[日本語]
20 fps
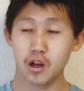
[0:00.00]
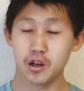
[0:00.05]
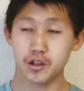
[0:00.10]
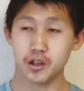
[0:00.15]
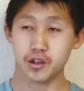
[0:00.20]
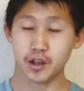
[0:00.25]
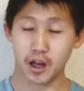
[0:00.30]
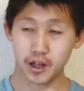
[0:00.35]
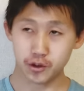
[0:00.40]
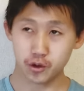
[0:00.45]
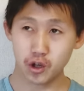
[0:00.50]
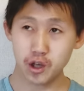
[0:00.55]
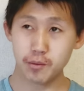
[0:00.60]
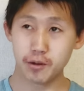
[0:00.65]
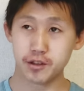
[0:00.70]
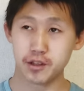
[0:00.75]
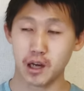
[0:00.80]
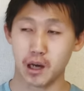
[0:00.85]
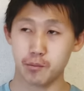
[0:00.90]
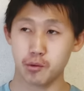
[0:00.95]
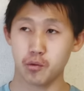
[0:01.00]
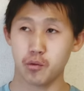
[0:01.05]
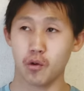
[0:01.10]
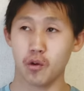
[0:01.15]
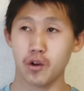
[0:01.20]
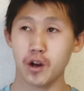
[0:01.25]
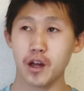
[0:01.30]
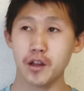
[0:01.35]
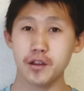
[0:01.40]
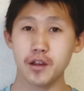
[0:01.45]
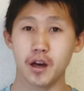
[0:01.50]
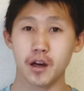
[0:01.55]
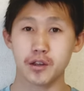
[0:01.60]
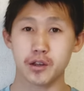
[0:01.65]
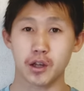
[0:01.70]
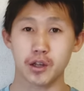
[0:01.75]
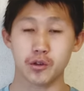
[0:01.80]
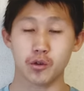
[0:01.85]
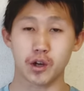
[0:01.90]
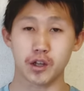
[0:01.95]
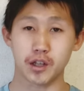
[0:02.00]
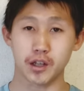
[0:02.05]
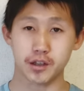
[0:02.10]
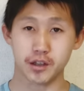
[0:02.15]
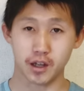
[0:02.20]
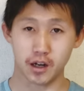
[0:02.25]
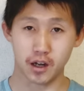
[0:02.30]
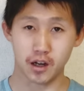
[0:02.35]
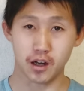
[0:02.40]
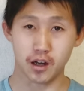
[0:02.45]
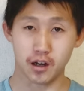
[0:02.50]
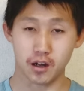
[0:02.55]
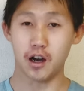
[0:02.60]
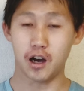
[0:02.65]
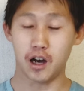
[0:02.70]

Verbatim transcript: で、例えばサブよんランナーさんとかだったら、